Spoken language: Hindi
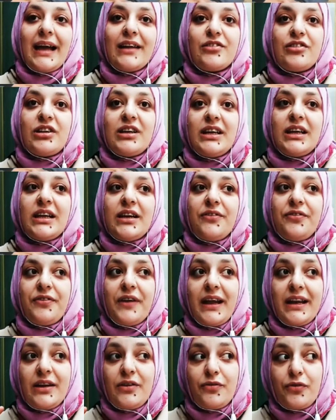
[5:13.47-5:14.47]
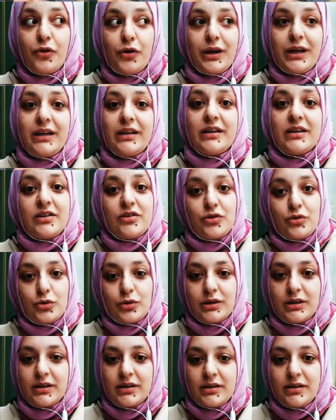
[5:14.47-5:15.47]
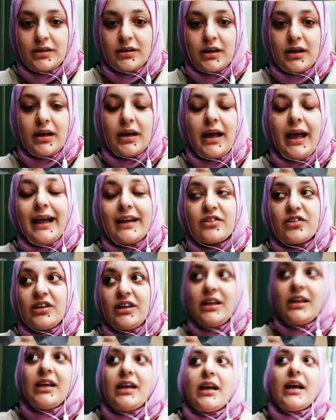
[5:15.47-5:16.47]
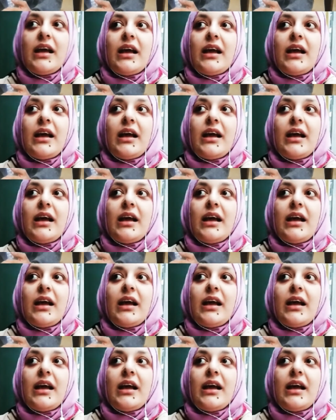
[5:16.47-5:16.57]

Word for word: एक्चुअली इफ एनी फॉरेनर स्टूडेंट एक्चुअली